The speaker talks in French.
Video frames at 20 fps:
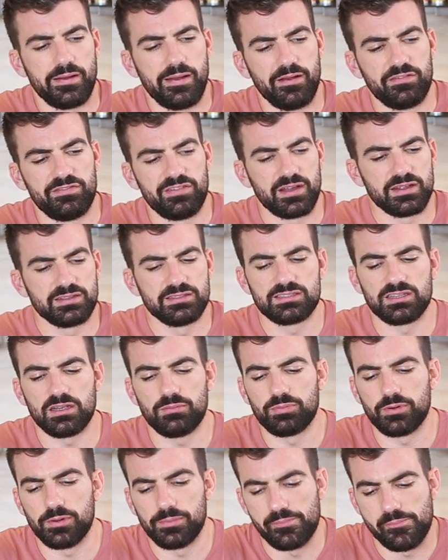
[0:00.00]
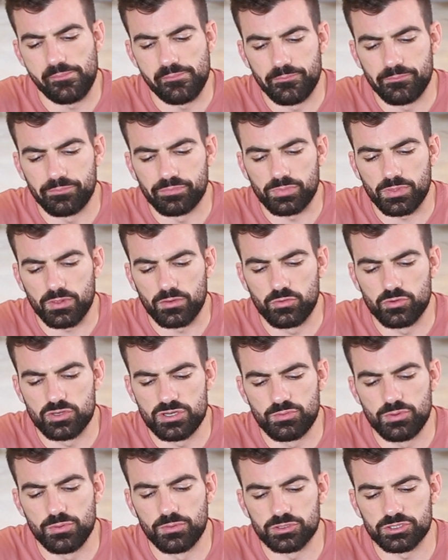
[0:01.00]
à, farine simple que
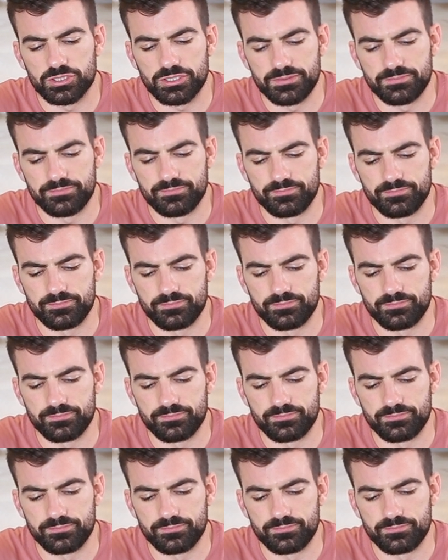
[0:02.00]
j'ai pu manger.